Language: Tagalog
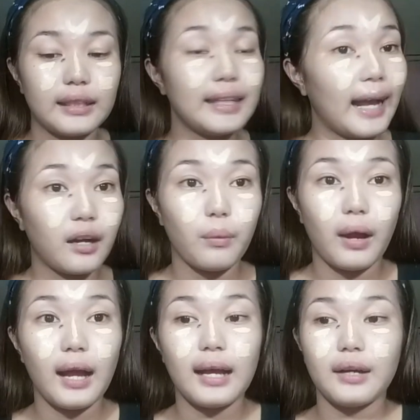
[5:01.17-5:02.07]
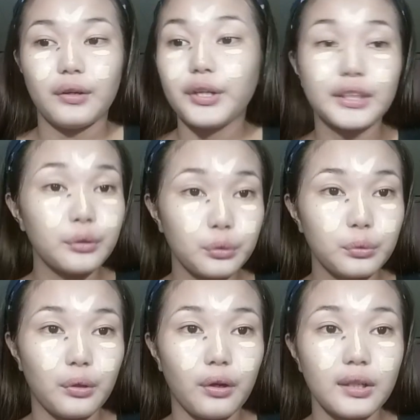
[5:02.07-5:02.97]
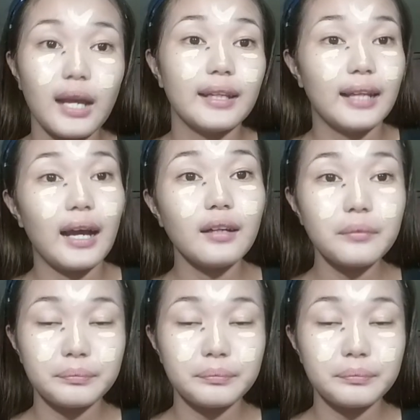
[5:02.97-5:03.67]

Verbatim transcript: ginagawa or tinutulong ng